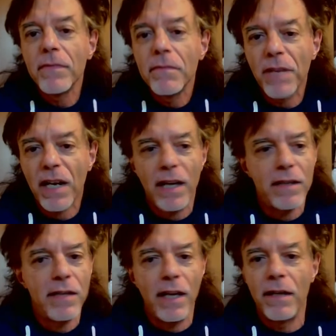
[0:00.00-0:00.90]
perché
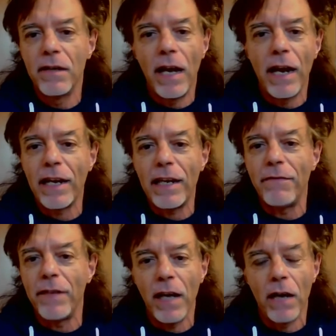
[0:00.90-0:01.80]
se
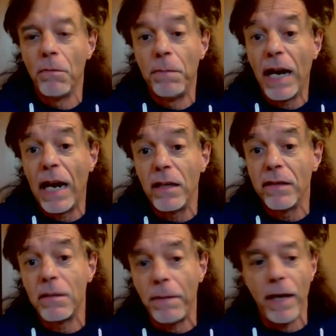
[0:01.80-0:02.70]
arrivi a non pagare gli
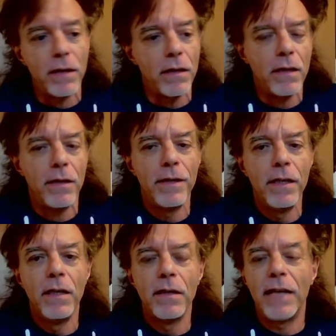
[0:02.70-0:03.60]
stipendi,
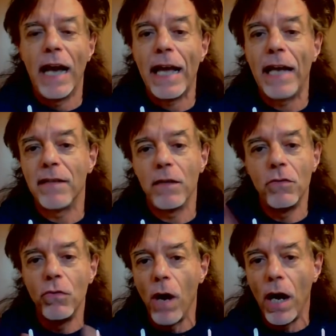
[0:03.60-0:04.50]
se a casa
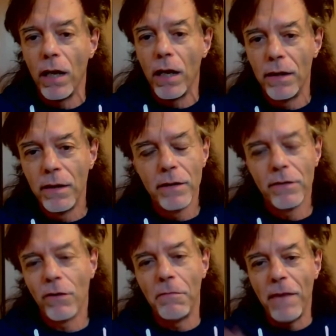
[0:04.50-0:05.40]
tua
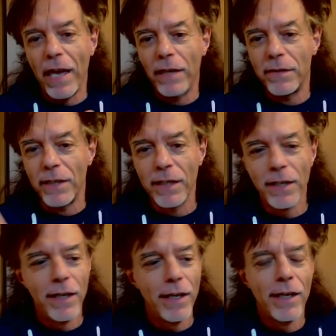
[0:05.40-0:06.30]
sono mesi
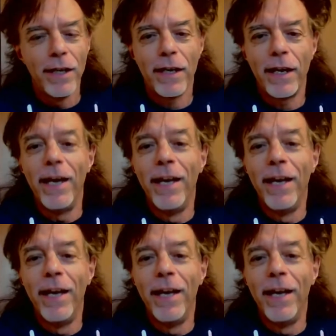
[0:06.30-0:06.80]
che